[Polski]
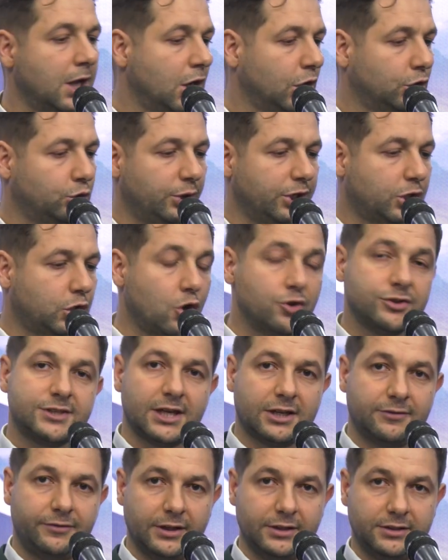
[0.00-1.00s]
który
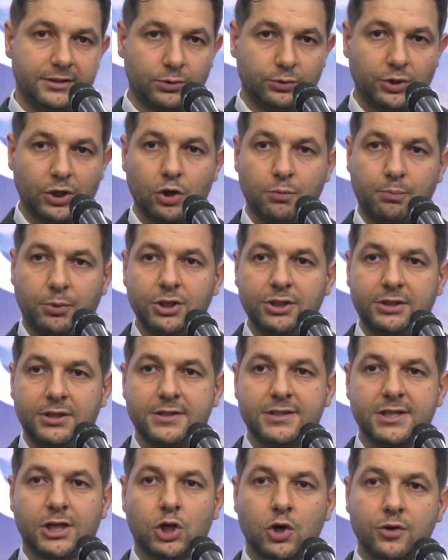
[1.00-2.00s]
konsekwentnie, którego
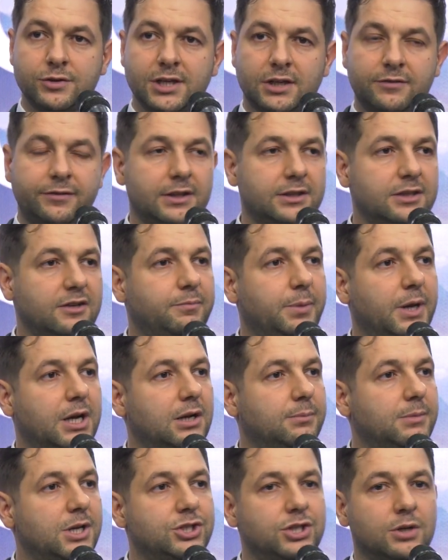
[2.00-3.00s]
politycy konsekwentnie w
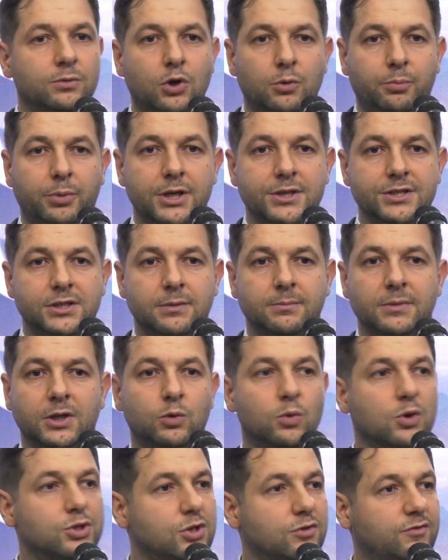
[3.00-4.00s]
Parlamencie Europejskim
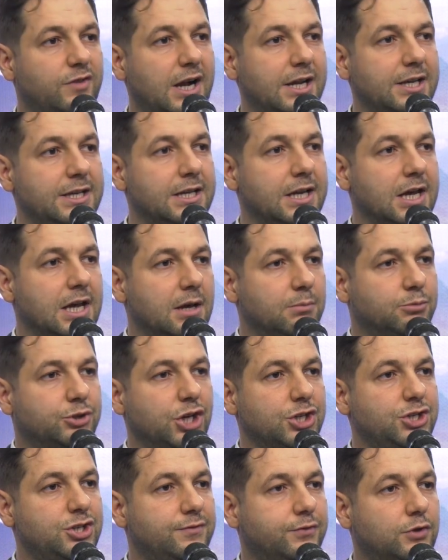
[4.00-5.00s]
głosowali
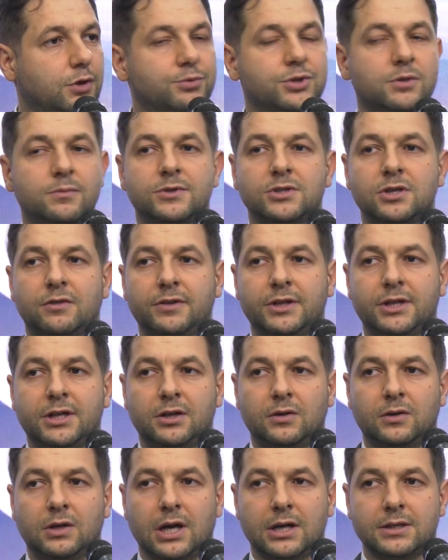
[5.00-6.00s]
przeciwko przymusowej
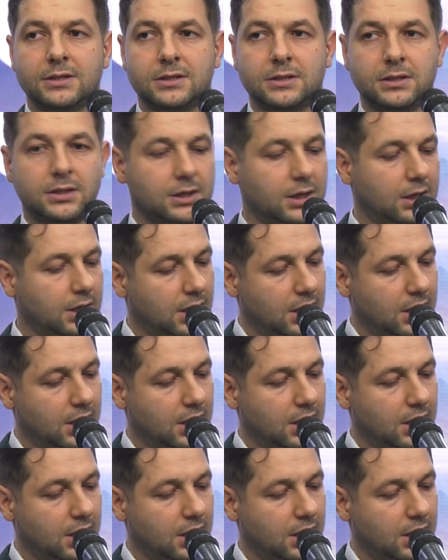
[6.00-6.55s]
relokacji.